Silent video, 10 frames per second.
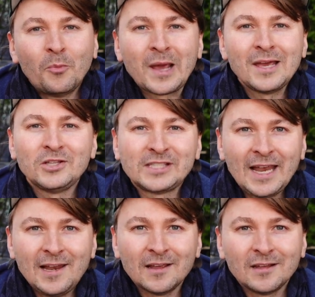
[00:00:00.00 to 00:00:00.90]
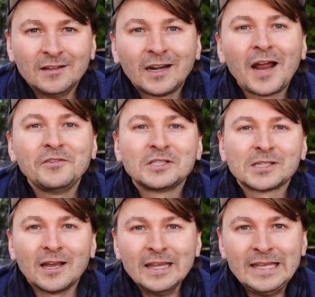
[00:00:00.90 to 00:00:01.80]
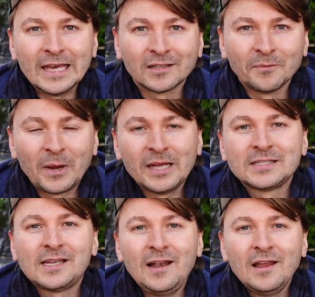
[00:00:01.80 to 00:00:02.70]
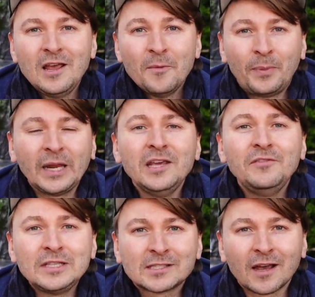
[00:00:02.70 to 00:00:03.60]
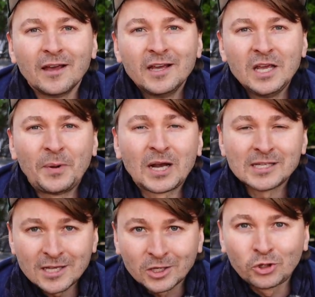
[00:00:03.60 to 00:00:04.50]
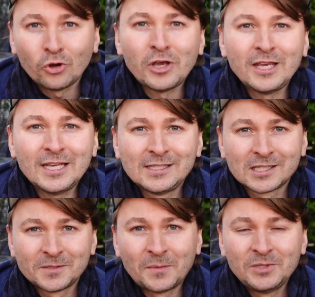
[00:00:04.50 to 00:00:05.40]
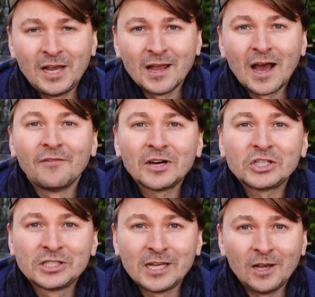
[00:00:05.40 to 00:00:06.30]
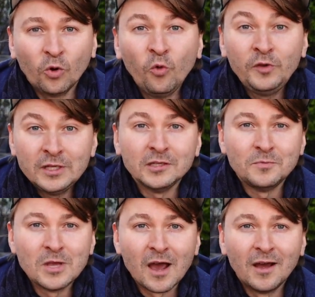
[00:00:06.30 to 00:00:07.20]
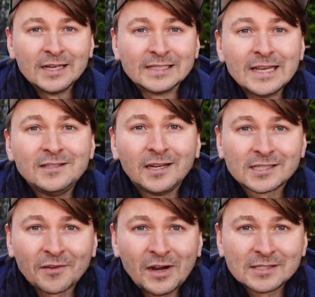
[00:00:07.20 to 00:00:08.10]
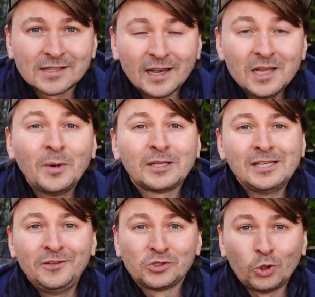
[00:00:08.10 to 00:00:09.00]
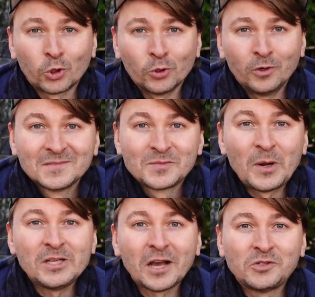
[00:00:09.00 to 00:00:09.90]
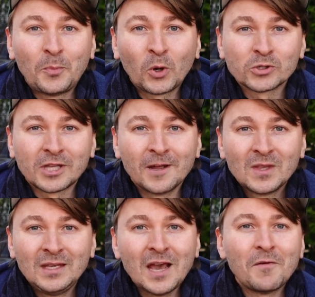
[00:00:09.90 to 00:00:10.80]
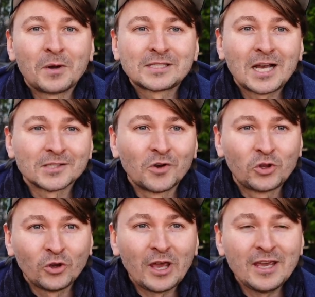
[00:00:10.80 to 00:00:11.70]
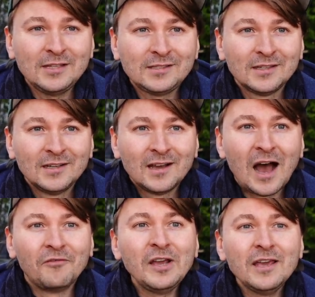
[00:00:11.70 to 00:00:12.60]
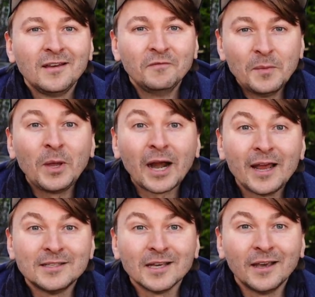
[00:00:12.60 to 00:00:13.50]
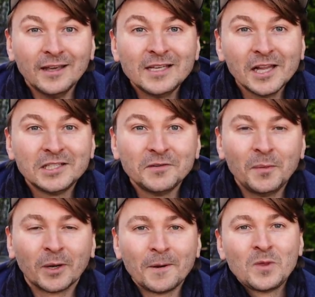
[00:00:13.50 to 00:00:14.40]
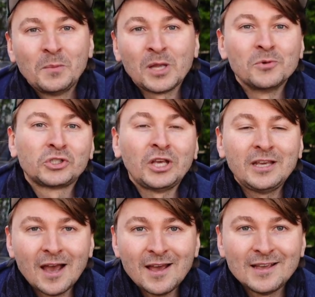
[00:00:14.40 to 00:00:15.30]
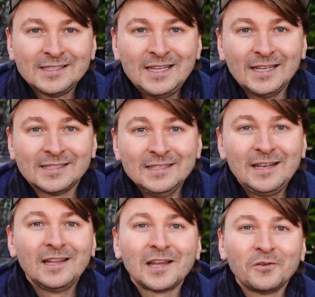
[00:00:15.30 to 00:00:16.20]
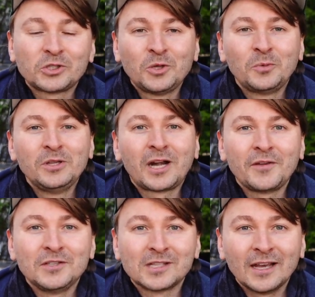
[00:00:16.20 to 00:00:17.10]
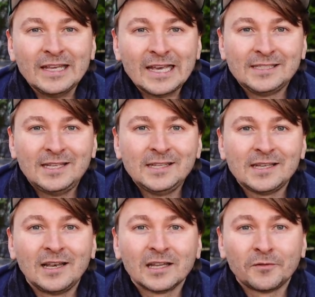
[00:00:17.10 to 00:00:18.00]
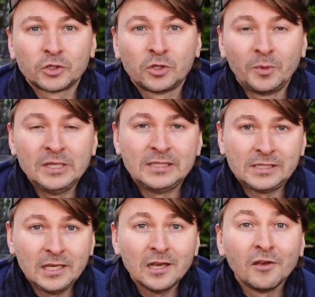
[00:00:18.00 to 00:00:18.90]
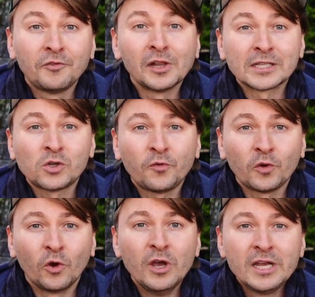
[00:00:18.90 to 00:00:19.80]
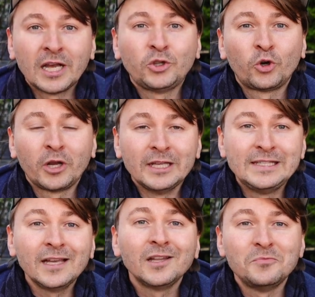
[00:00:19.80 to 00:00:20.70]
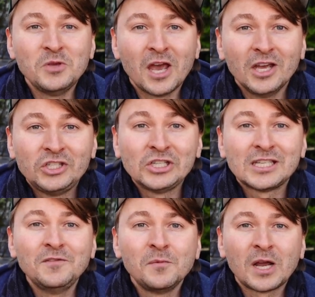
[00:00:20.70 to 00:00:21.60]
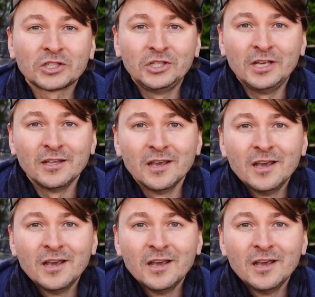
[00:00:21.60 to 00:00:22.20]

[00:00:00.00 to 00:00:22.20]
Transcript: моей цели нравится нет. Моя цель проявиться и показать показать, кто я есть на самом деле. А ваша цель – увидеть меня, заинтересоваться, либо отойти в сторону. Смотрите, как все просто. Я вам рассказываю, кто я есть, а вы выбираете и делаете выбор. Потому что я здесь не для того, чтобы нравиться, я здесь для того, чтобы нести философию, которая делает меня счастливым каждый день,